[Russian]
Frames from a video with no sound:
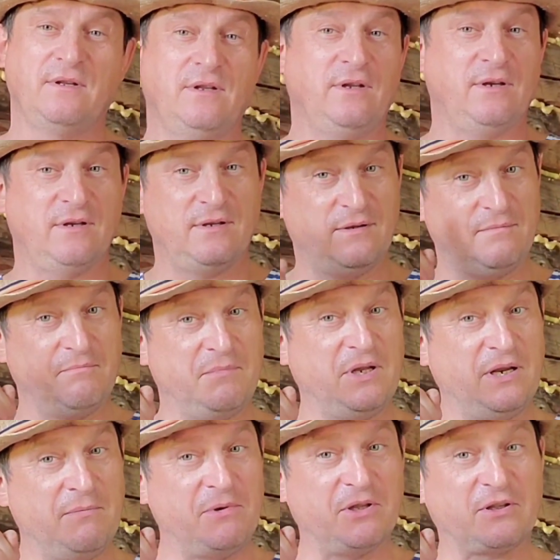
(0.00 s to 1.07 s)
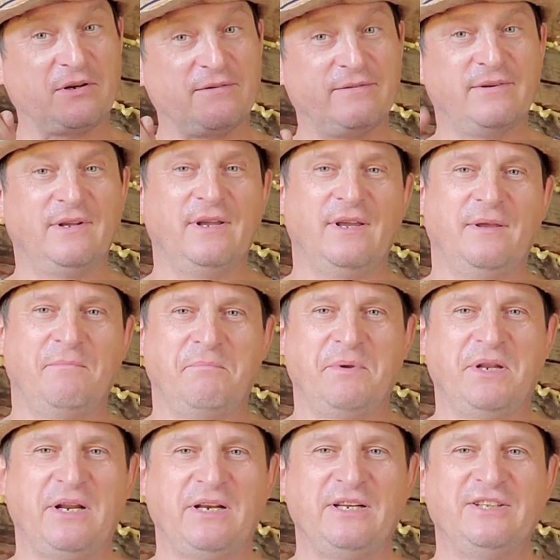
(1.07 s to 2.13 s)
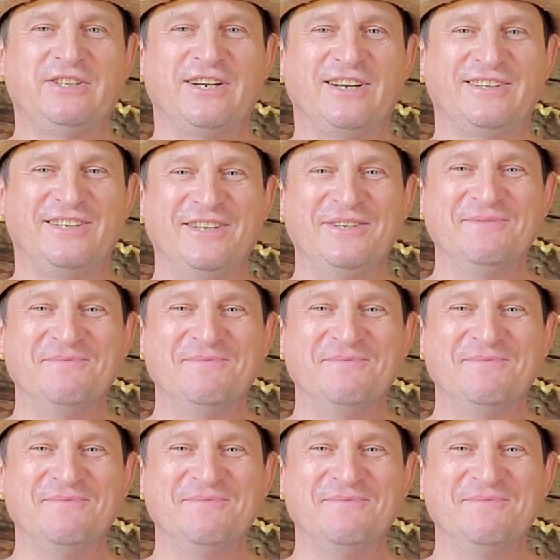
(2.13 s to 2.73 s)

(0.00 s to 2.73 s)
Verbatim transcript: Не, миллиметров. Миллилитры это